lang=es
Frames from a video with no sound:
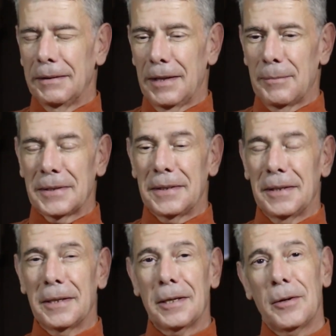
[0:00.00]
temas que
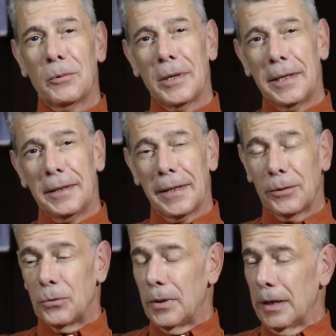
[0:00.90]
tienen que ver con la
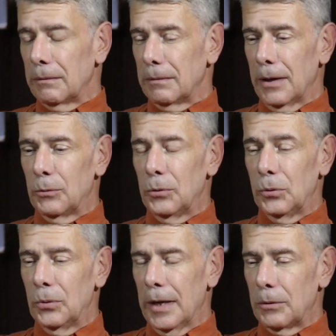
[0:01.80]
literatura, la
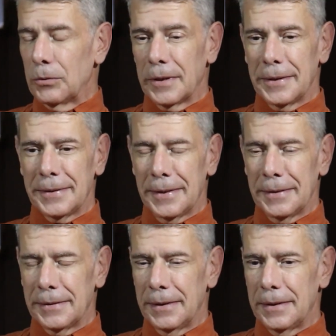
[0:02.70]
cultura
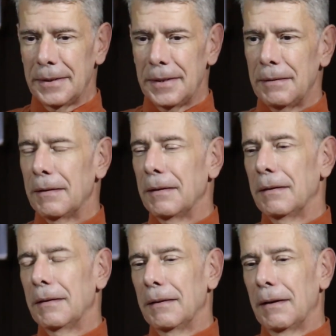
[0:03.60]
costarricense y
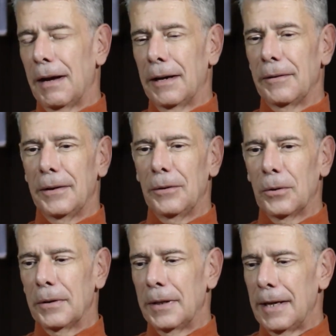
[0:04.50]

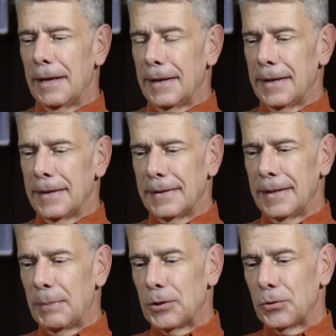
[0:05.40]
alrededor de
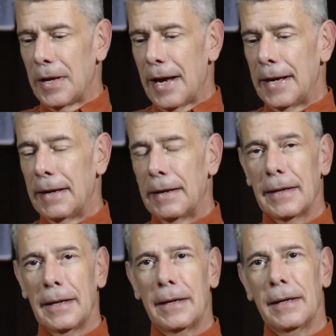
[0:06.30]
este personaje
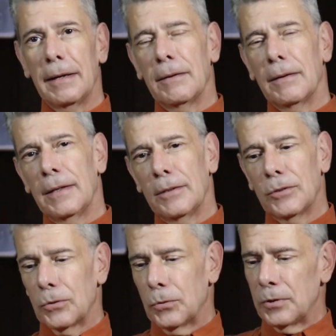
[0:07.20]
que
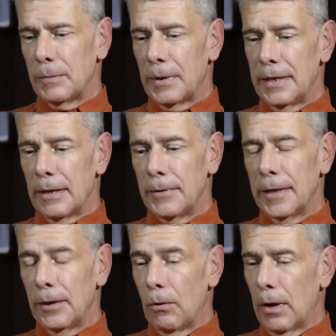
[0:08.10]
es José María
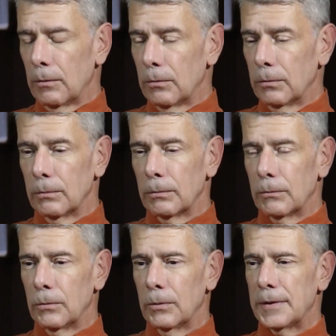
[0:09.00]
Figueroa,
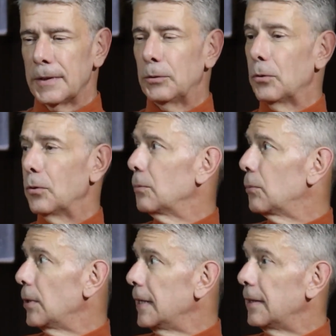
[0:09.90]
un, escritor, un
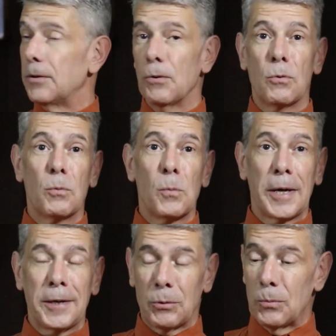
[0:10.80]
político,
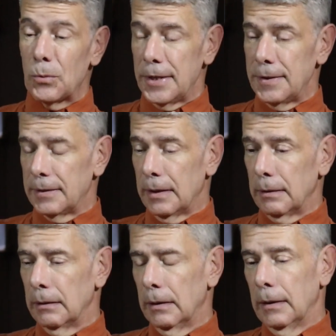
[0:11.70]
un
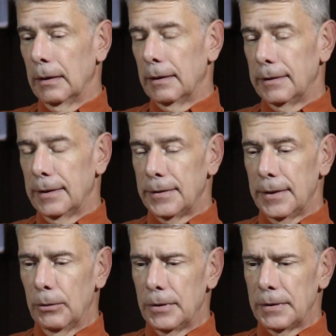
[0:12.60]
humorista del
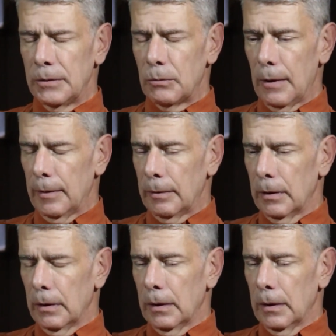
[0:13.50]
siglo XIX,